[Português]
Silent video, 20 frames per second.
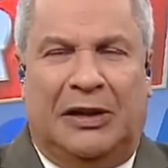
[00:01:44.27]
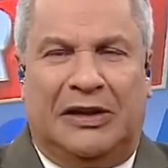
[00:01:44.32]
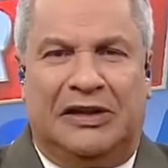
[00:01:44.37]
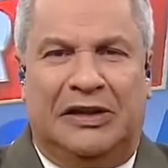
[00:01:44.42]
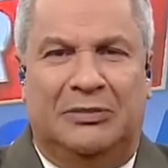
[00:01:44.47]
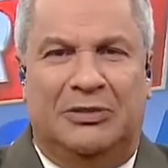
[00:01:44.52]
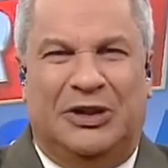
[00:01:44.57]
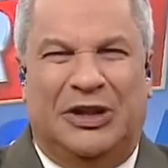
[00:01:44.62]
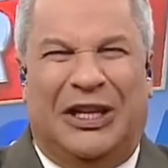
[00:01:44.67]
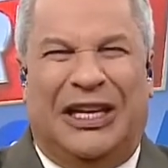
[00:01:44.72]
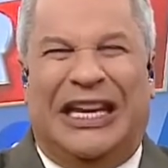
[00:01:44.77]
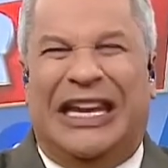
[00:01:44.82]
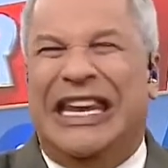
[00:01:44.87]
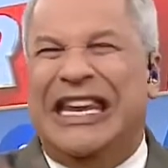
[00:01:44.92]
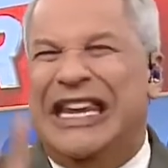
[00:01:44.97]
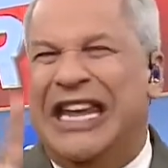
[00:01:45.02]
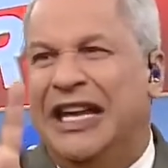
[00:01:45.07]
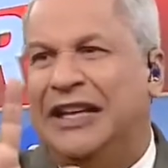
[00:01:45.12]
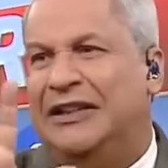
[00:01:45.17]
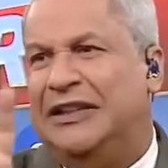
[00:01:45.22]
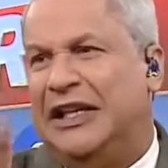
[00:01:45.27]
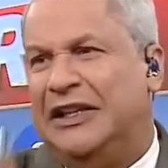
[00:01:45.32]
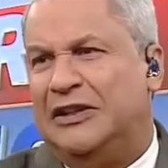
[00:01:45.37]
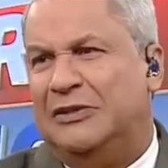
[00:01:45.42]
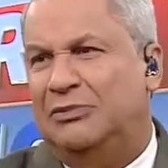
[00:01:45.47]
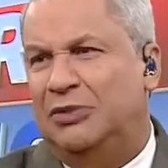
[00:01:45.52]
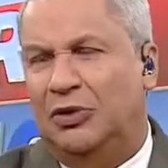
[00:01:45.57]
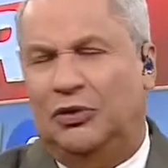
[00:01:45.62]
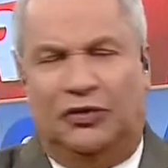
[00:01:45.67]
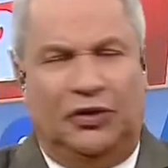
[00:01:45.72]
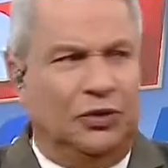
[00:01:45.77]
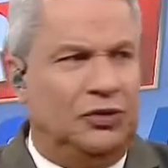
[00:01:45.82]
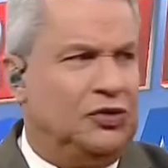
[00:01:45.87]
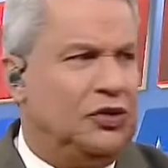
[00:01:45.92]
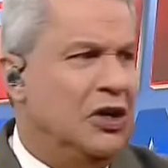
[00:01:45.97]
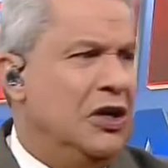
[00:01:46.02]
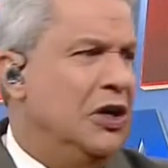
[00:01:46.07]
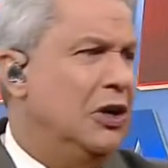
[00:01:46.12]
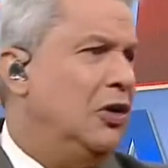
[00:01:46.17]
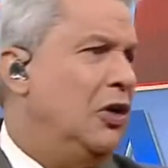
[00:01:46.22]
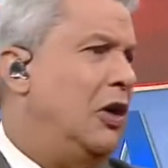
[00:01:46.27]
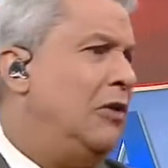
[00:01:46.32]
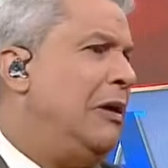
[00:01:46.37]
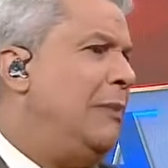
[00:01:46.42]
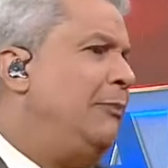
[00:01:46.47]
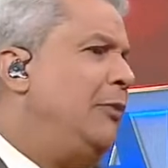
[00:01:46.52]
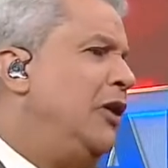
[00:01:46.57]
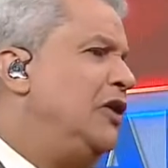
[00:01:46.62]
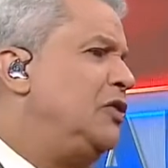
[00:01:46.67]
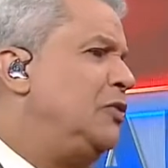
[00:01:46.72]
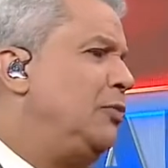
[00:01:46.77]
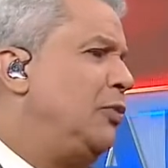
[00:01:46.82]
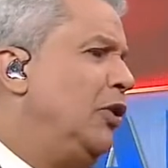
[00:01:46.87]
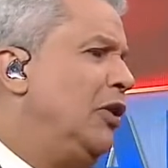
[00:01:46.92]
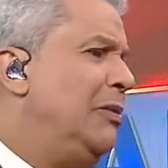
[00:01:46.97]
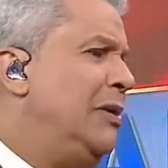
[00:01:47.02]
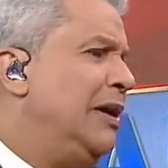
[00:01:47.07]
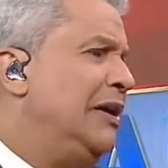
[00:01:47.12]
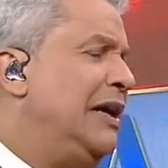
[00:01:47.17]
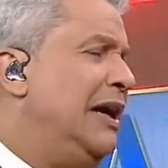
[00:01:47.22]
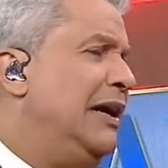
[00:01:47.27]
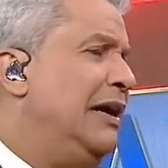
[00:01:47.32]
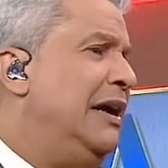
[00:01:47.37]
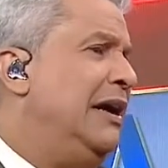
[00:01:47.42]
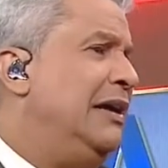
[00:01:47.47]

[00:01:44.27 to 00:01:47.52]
passamos de 500 mil views logo após o programa é,